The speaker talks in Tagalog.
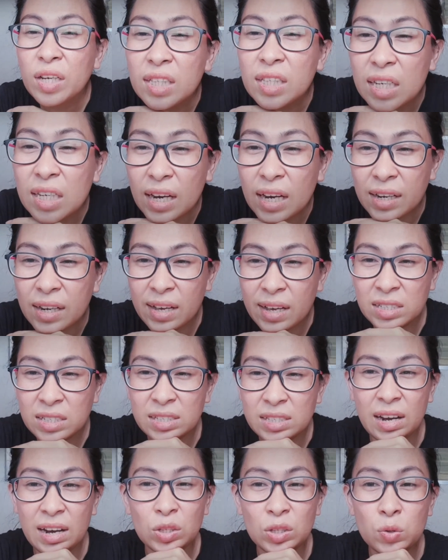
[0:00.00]
hindi ka
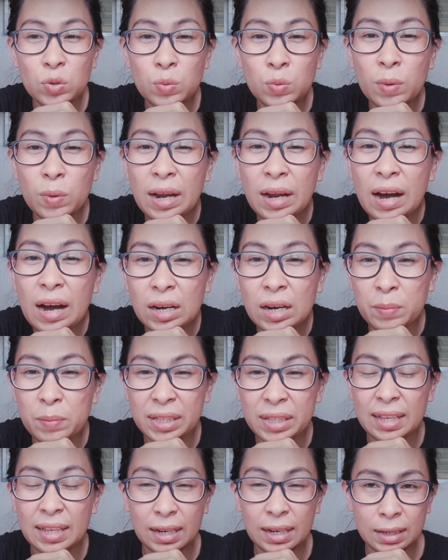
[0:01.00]
rehistrado, wala kang
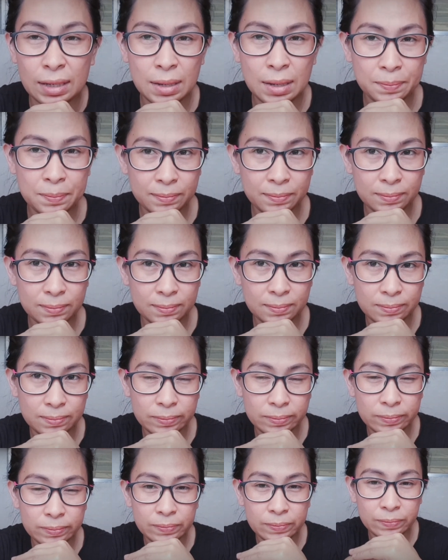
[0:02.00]
matatanggap.
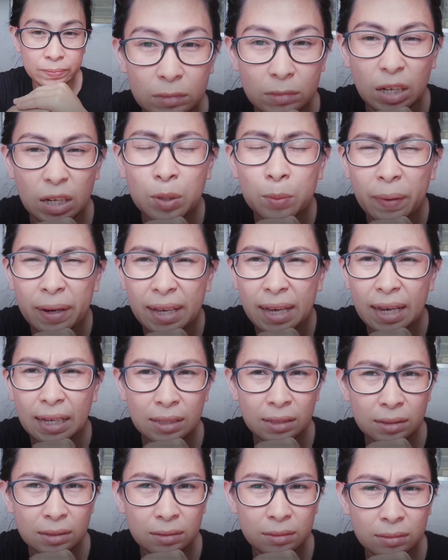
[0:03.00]
Ano ba yan?
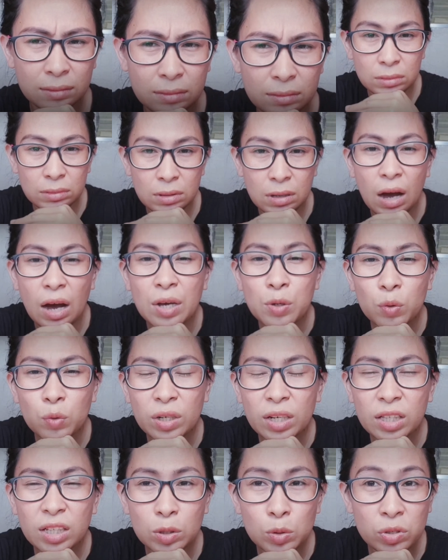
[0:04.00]
Ayoko
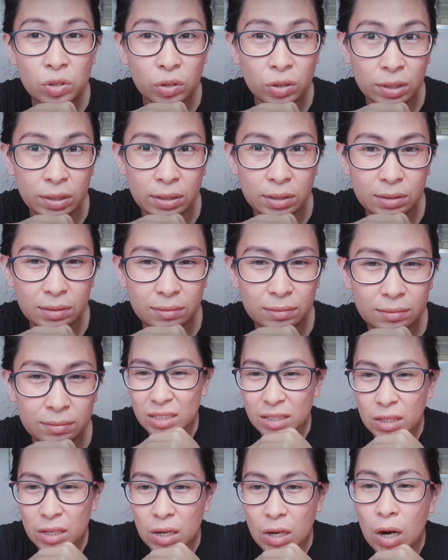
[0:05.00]
na dito sa Earth.
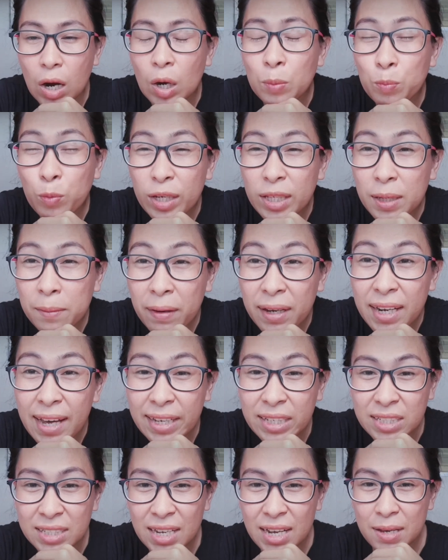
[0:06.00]
Or pwede ba
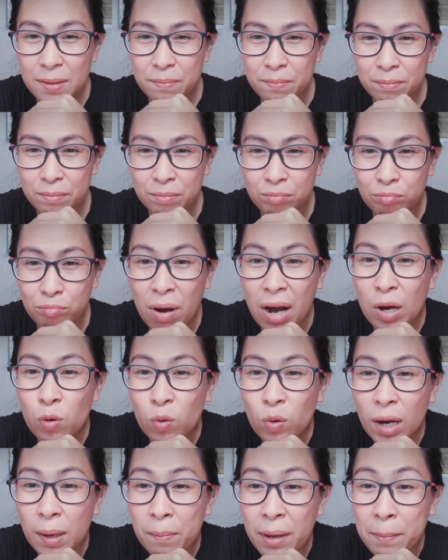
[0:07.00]
next time,
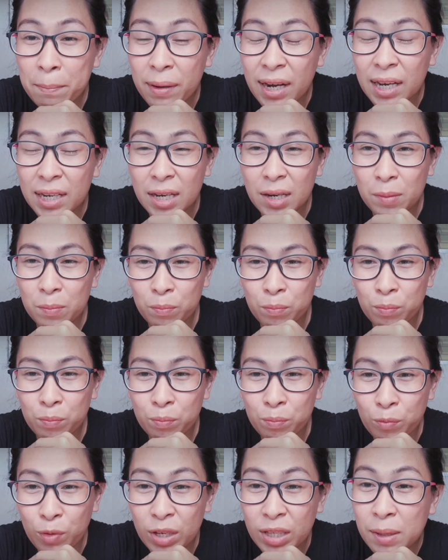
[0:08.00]
bago ka may panganak,
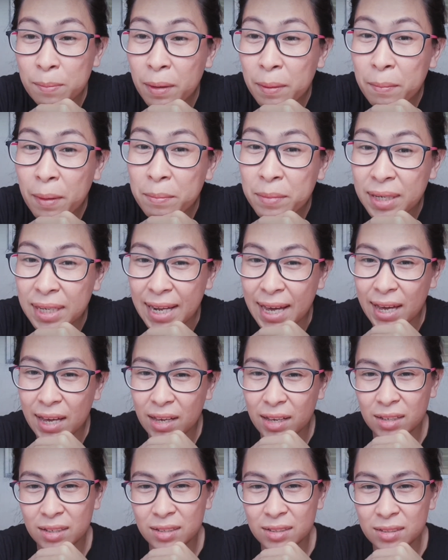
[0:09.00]
pwede ba mamili?
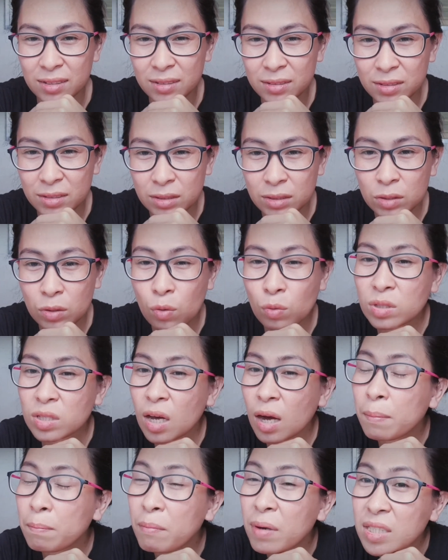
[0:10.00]
Kung
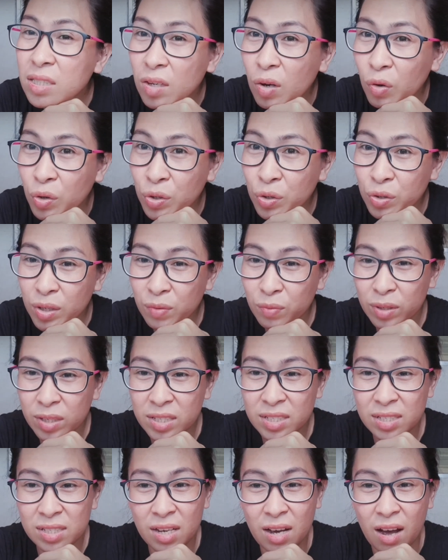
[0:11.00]
saang bansa o
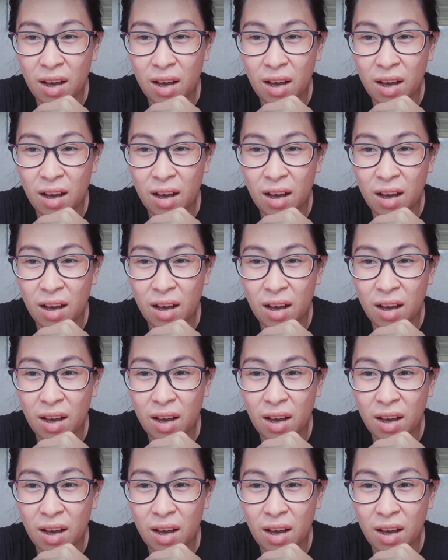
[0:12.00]
universe